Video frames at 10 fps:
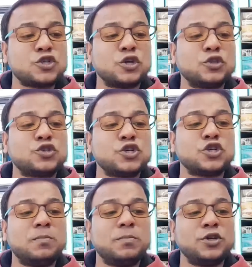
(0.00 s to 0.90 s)
সদস্য
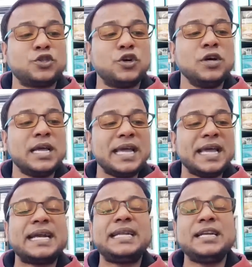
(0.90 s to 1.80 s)
সম্বলিত
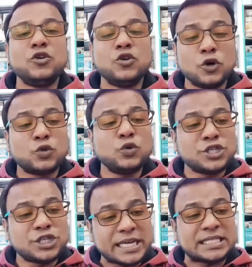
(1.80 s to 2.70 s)
একটি নতুন
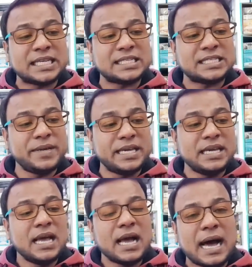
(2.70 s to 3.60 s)
স্বেচ্ছাসেবী
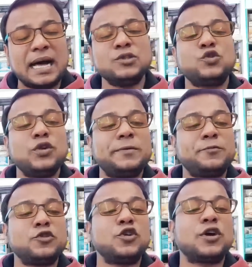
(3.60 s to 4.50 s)
আঞ্চলিক
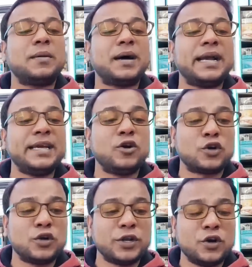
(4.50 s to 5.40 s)
প্রতিরক্ষা বাহিনী
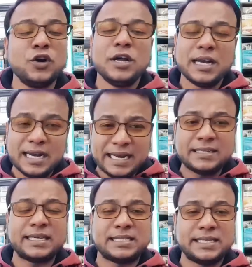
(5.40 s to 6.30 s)
গঠনেরও
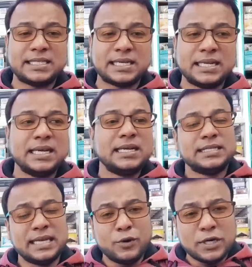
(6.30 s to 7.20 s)
নির্দেশ দিয়েছেন
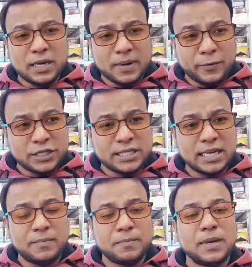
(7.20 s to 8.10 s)
যেমনটা আমরা
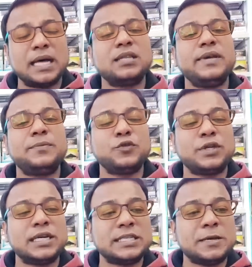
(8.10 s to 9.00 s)
বলেছিলাম ভ্লাদিমির
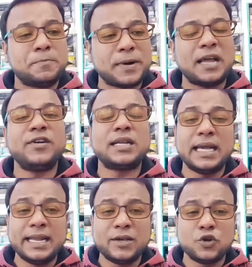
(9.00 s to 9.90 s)
পুতিনের যে প্রাইভেট
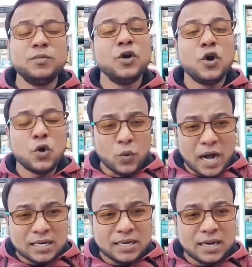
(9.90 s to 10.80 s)
কিলিং রুম
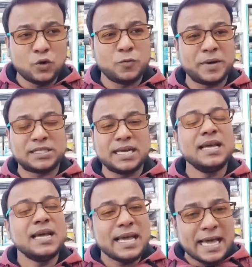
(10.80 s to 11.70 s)
ওয়াগনার গ্রুপ আছে
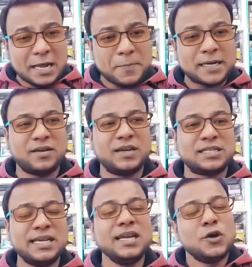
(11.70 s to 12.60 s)
এর
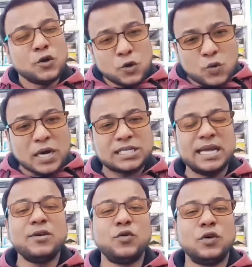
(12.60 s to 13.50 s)
পাশাপাশি
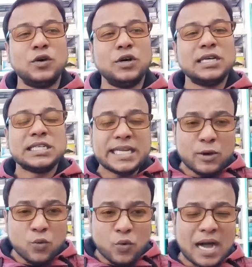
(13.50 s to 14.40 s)
লুকাশেঙ্কো
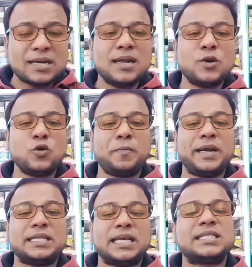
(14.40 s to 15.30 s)
সেই ওয়াগনার
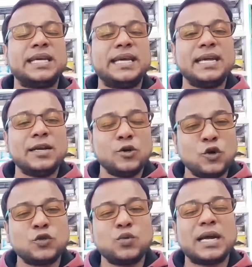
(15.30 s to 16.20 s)
গ্রুপেরই ধাঁচে
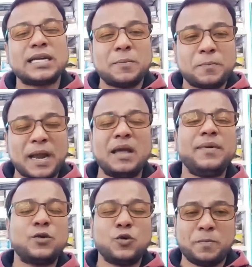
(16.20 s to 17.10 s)
নতুন একটা
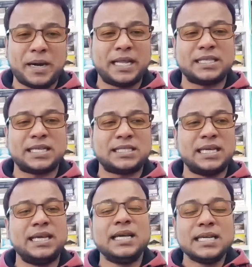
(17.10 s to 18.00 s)
প্রাইভেট গ্রুপ বানাতে
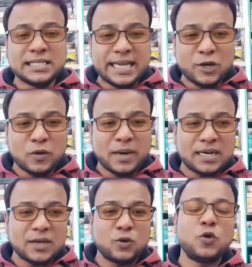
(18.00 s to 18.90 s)
চাচ্ছে যেরকম
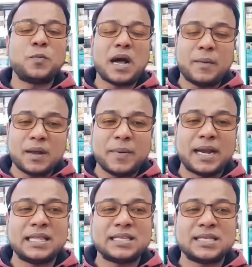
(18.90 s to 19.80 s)
একটা গ্রুপ আবার
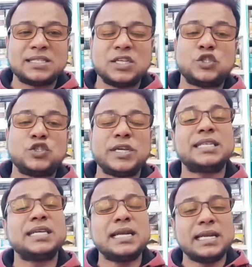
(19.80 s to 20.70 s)
বানাতে চাচ্ছে
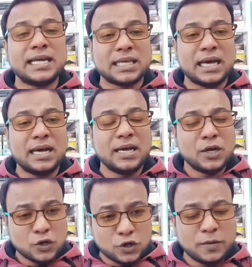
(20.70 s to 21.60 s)
চেচেন নেতা
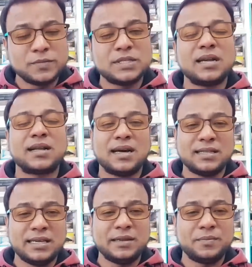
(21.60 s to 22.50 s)
রমজান
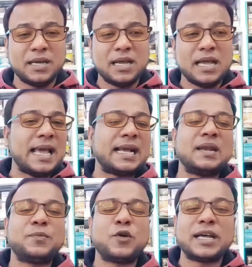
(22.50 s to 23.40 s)
কাদির
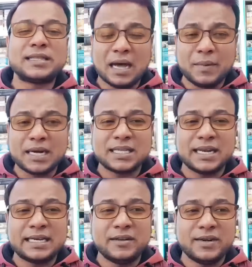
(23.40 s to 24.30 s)
একের পর এক
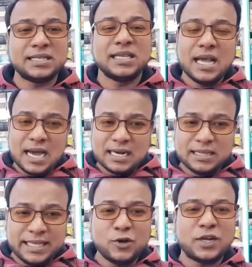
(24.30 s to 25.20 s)
ধামাকাদার একটিভিটিস আর
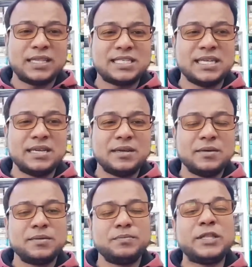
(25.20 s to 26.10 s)
তিনোটা দেশই
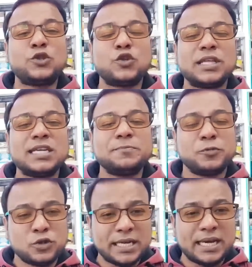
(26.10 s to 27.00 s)
মিত্রদেশ
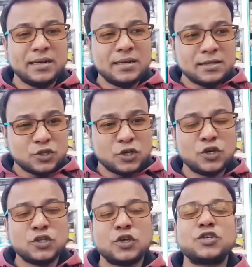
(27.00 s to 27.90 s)
পুতিনের জন্য
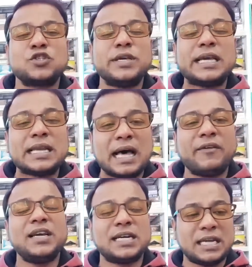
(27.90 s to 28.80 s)
যথেষ্ট
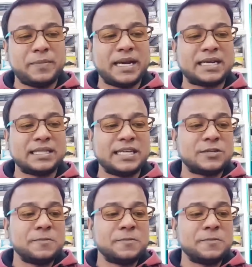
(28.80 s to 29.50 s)
ইকলাভিয়া টাইপের একটা দেশ